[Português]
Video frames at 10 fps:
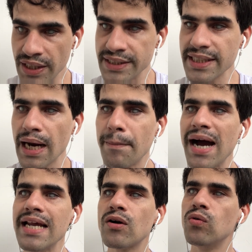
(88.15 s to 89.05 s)
você
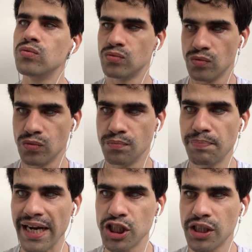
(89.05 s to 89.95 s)
trabalha com um
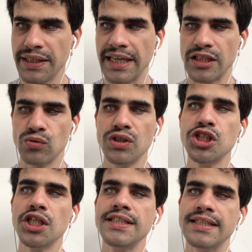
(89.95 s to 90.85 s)
paquistanês, um
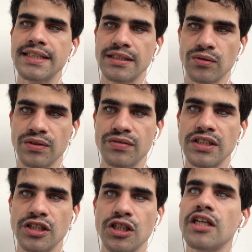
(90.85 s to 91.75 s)
nigeriano,
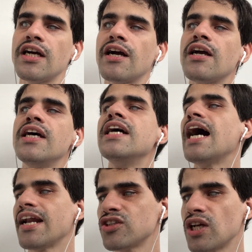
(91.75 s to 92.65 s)
enfim, é,
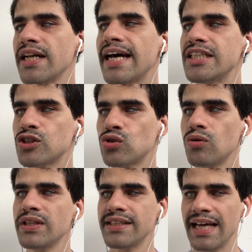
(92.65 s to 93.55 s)
a nacionalidade é só
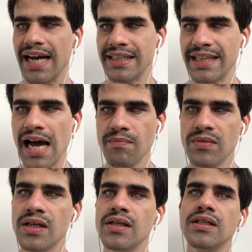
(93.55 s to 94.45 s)
um detalhe,
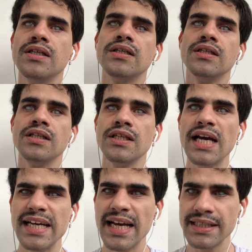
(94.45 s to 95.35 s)
tá? E
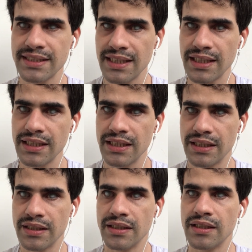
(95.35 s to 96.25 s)
aí
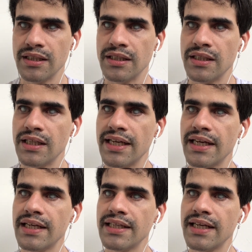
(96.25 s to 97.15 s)
esse é
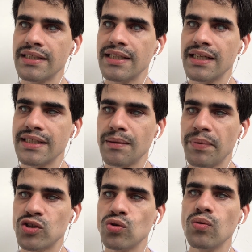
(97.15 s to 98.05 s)
é, é, é, essa
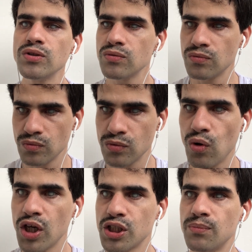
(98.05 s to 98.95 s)
pessoa não, não,
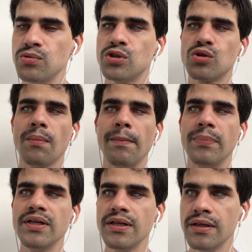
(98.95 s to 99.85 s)
gosta muito de tomar
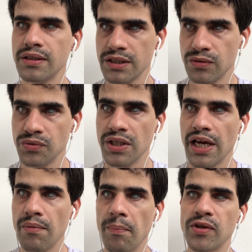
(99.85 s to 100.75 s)
banho,
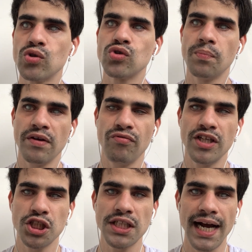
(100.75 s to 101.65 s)
é uma pessoa super
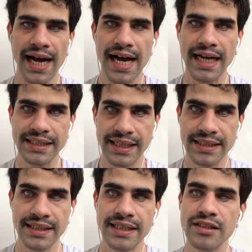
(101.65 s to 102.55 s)

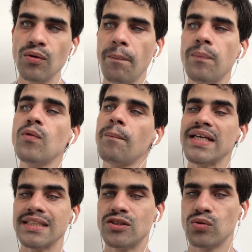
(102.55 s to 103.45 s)
fechada, não, não
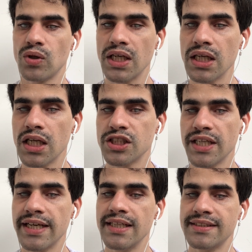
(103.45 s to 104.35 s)
passa desodorante,
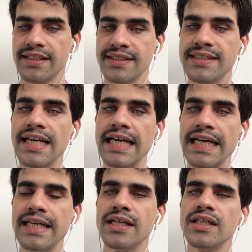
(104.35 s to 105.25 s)
tem aquele
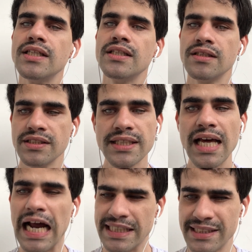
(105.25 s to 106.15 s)
CC. Você está
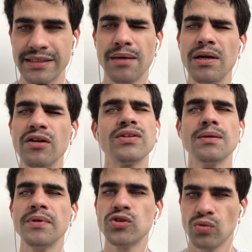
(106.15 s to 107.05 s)
lá, você está trabalhando com
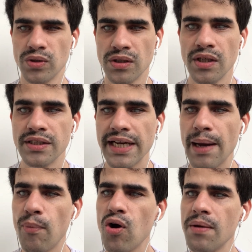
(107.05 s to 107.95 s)
essa pessoa. Daqui
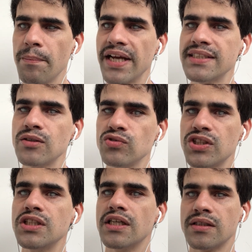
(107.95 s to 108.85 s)
a pouco a empresa
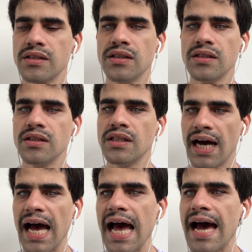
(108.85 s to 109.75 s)
anuncia.
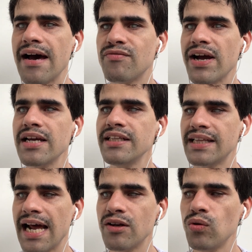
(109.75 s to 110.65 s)
Ah, vai
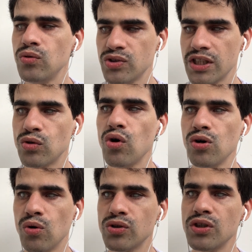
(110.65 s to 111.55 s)
entrar no, no setor
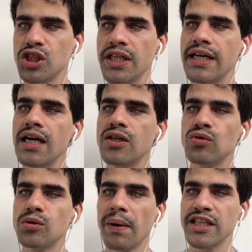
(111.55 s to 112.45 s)
outro nigeriano,
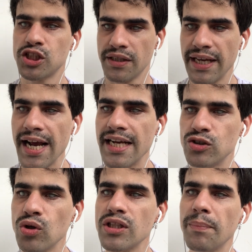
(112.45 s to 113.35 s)
outro
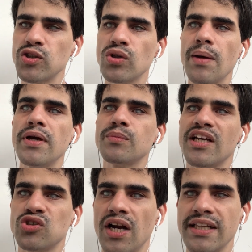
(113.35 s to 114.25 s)
paquistanês, outra pessoa da mesma
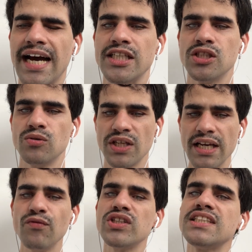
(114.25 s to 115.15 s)
nacionalidade. O que,
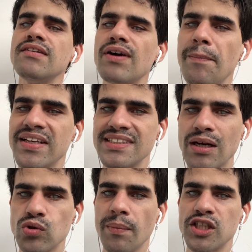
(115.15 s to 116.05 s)
que você vai pensar
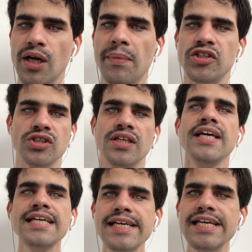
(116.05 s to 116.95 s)
automaticamente?
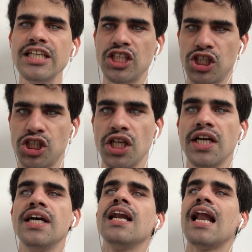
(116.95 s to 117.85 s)
Ixi!
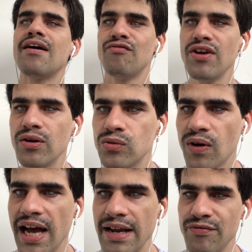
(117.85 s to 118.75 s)
Lá vem outro
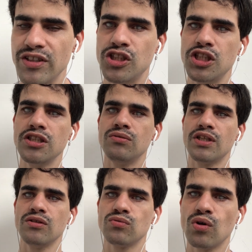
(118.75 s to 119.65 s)
cara fedido
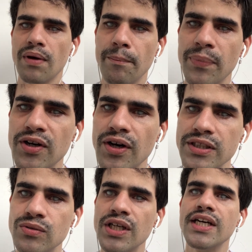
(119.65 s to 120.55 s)
que não toma
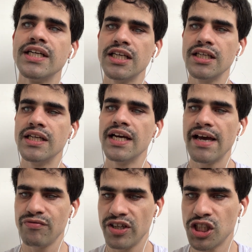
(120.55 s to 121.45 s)
banho, que
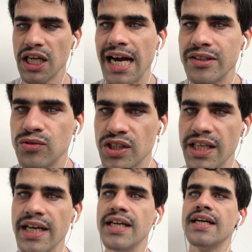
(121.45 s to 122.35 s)
é fechado, não sei o
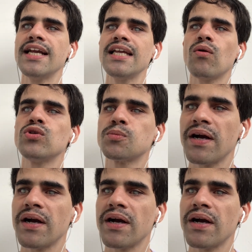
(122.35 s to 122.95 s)
quê. Nada contra os